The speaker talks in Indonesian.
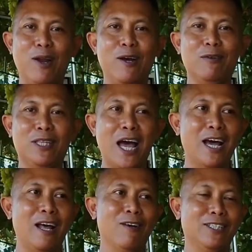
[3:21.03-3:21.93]
Boleh
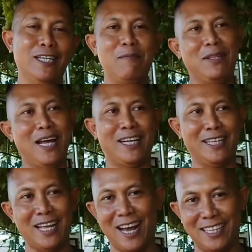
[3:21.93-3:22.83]
ngutang kalau kesini minta
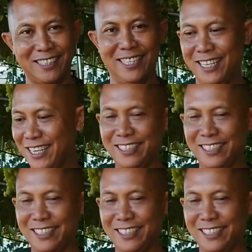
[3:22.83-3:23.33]
dikit tak kasih.